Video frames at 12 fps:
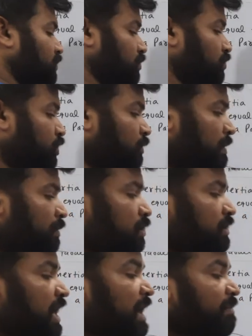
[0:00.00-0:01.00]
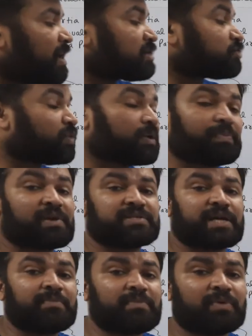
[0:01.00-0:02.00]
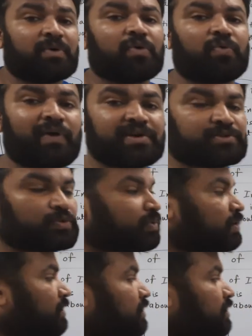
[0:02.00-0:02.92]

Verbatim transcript: तो मैं बोलता एम आर स्क्वायर प्लस एम वाई स्क्वायर